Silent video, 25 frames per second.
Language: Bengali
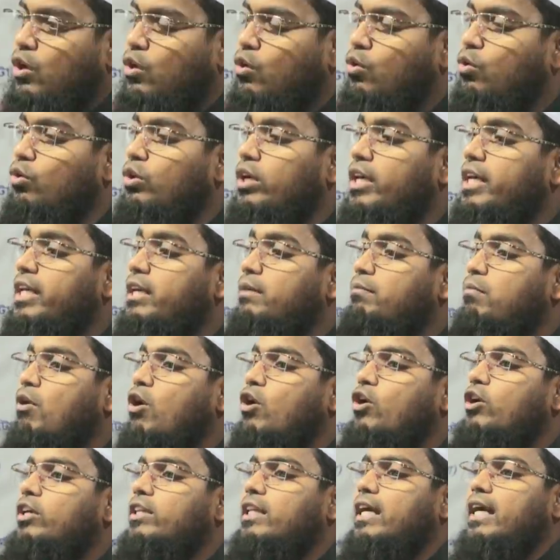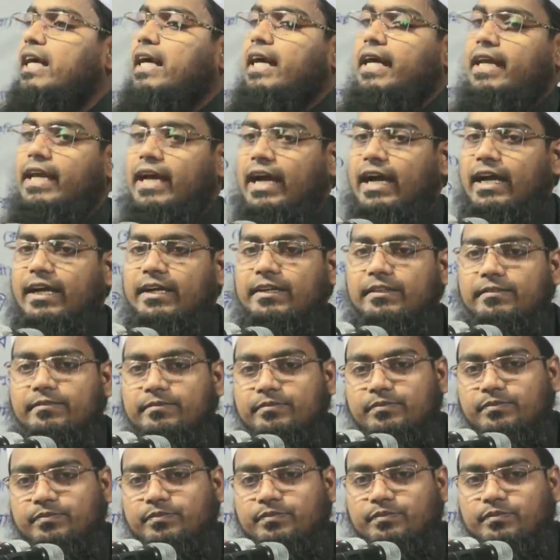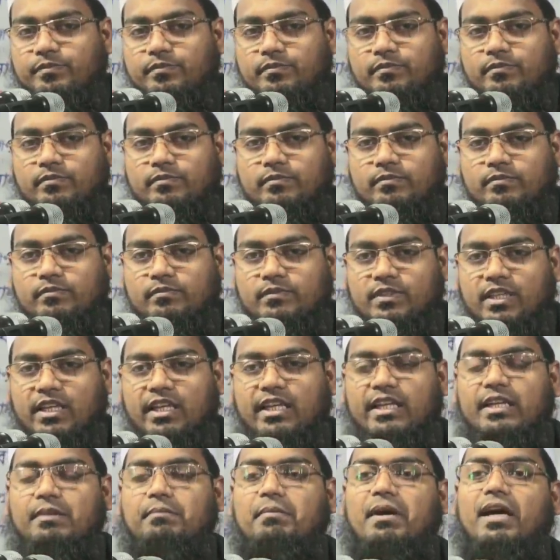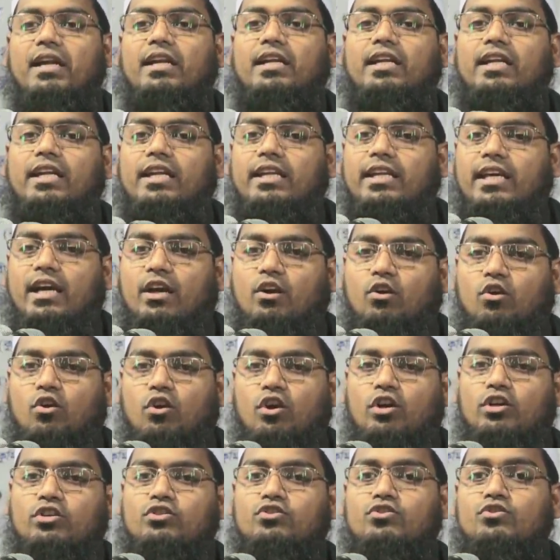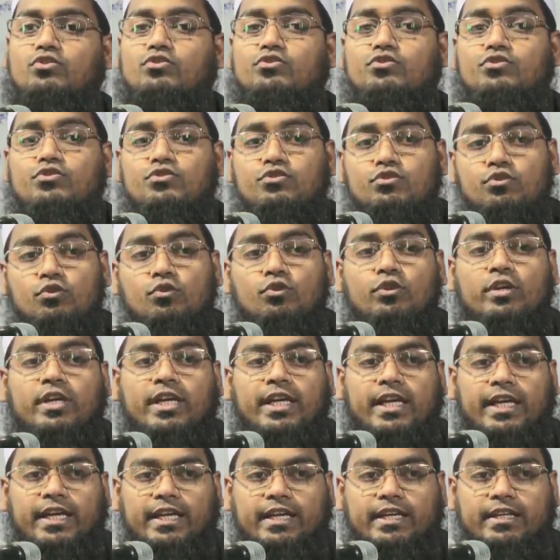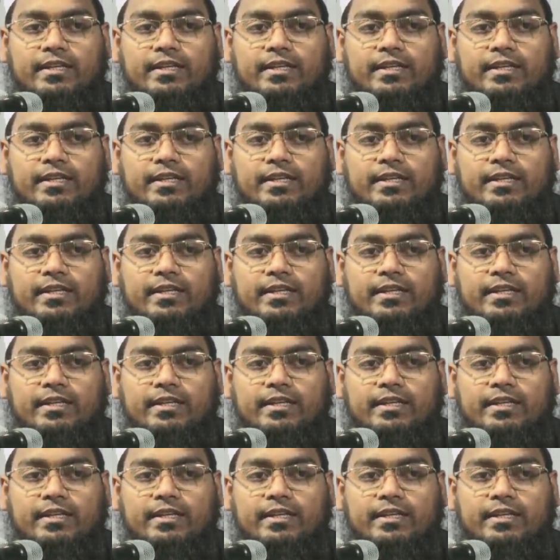গুলির ভয় দেখাইয়া রিমান্ডে নিয়ে কয়জন চোরকে